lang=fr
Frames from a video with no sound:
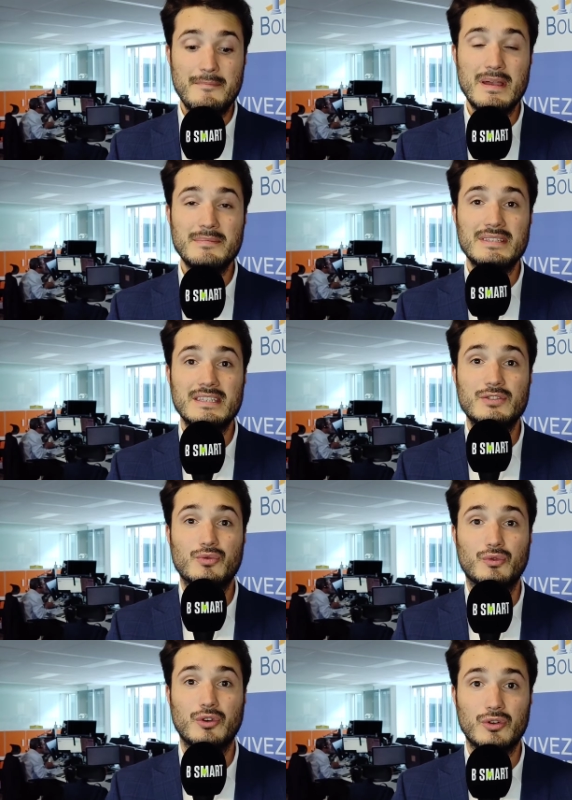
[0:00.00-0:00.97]
même s'ils
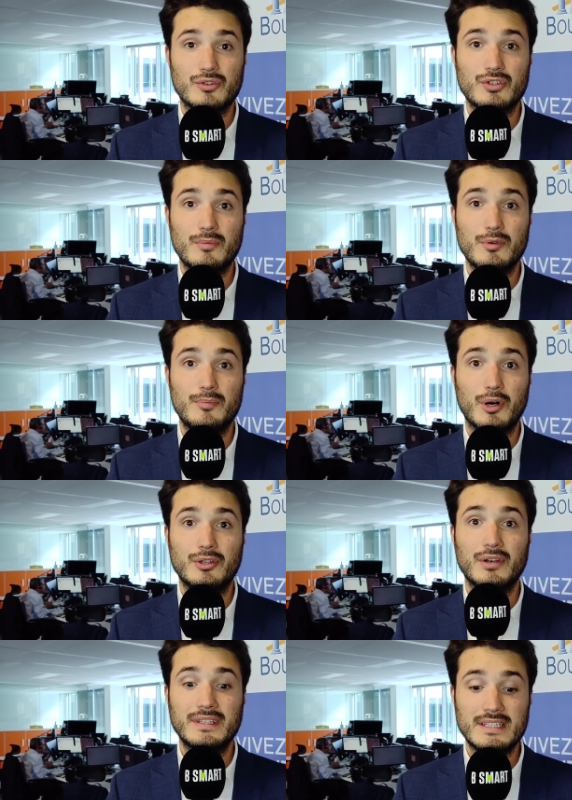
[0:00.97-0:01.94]
sont dans l'ensemble
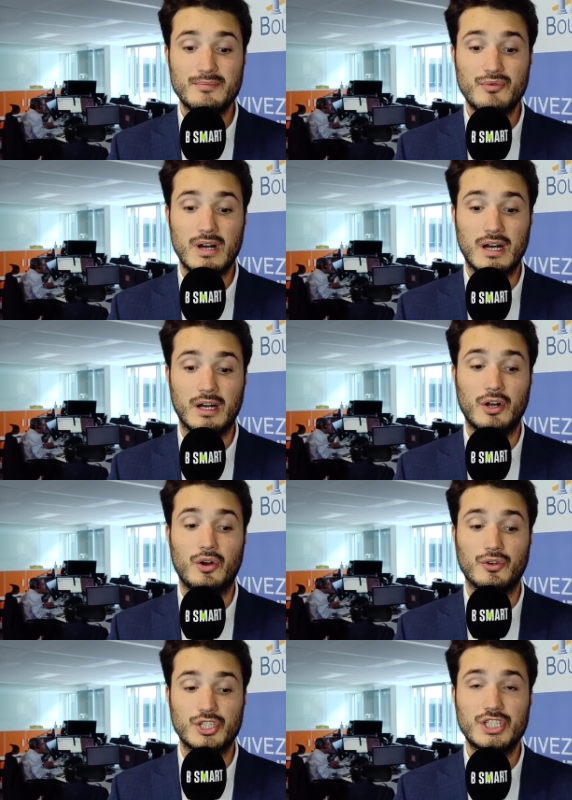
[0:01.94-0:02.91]
porteurs d'espoir.
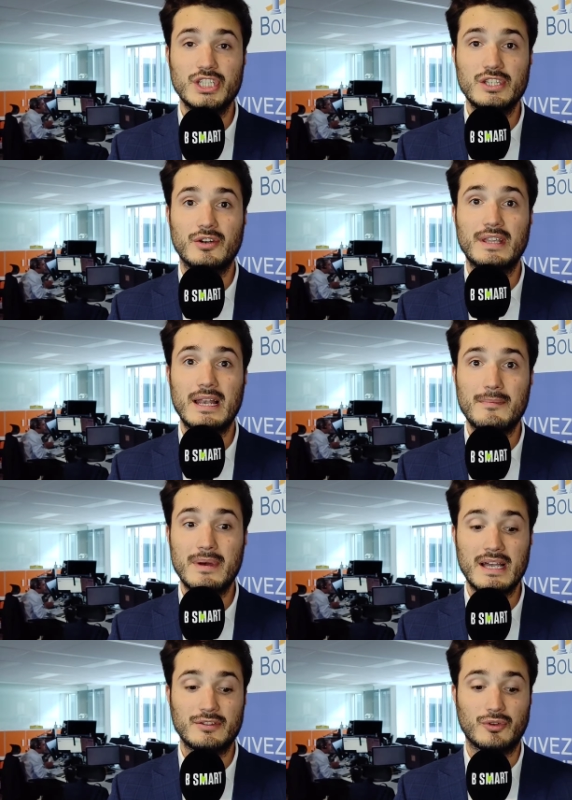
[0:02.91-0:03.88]
En Chine, en
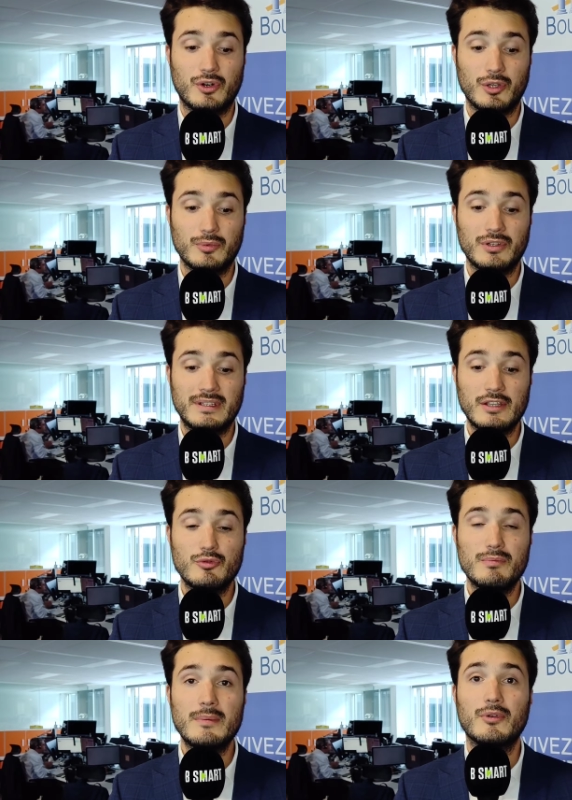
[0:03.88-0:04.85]
Allemagne, en
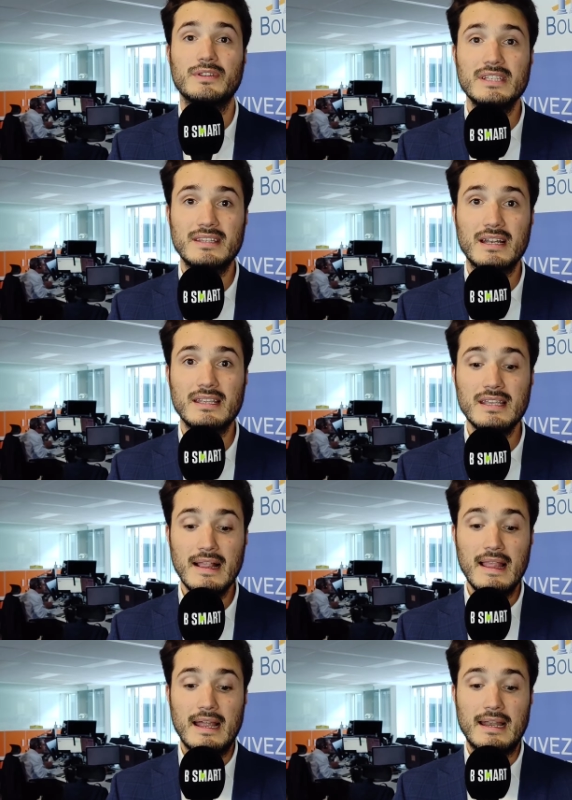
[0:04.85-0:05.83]
Grande-Bretagne ou même en Italie,
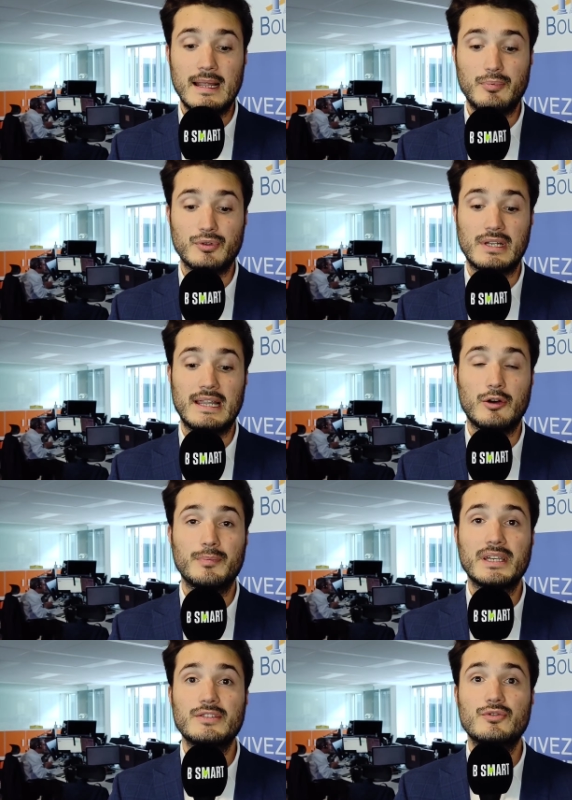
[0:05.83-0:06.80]
la,
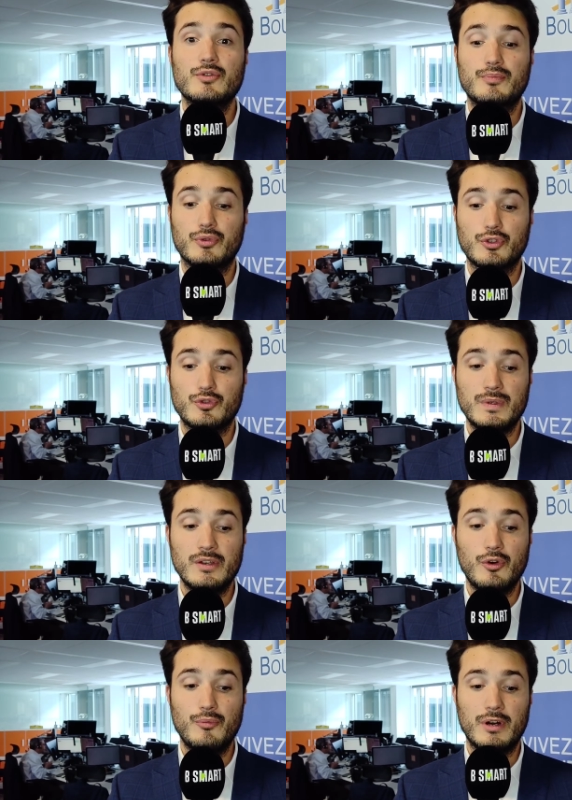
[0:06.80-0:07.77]
reprise se
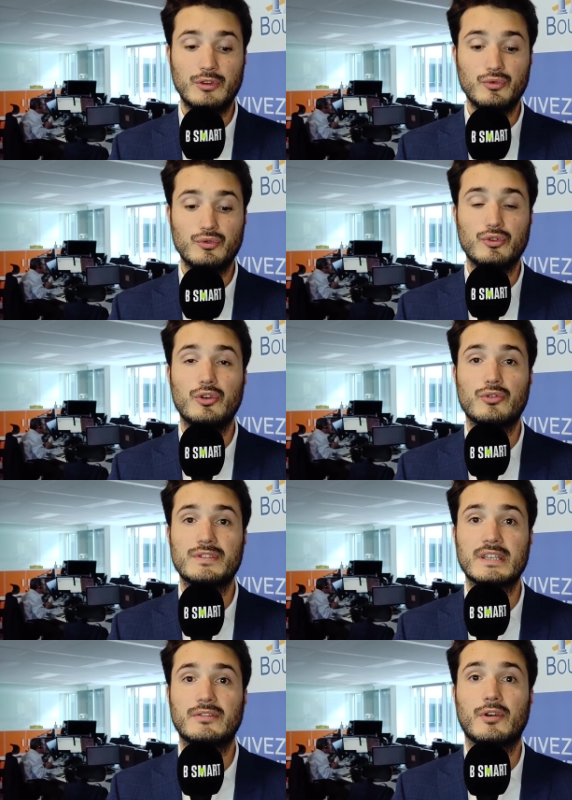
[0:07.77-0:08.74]
poursuit au mois d'août dans le
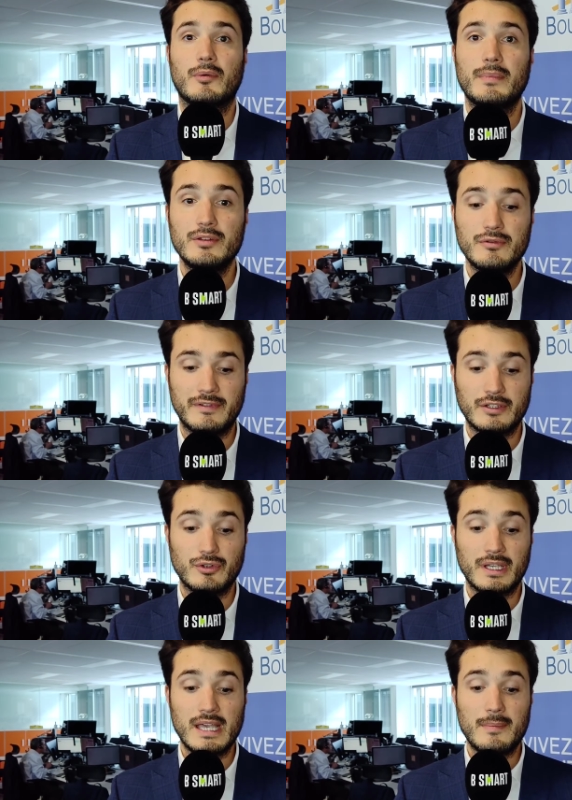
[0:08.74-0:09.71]
secteur
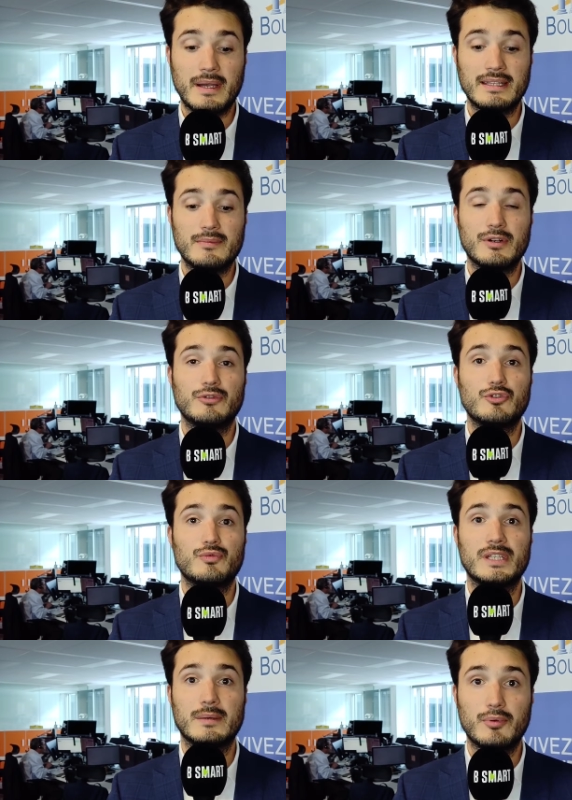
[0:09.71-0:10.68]
manufacturier après des mois de
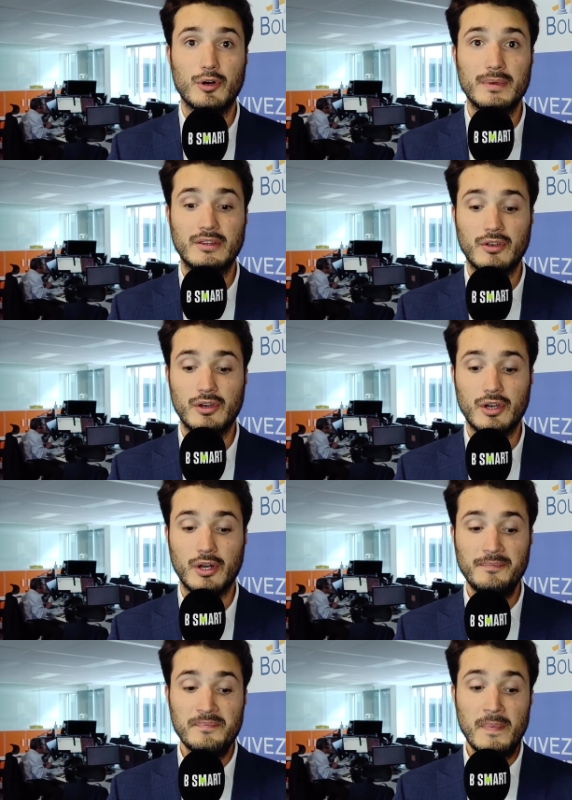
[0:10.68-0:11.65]
juillet prometteurs.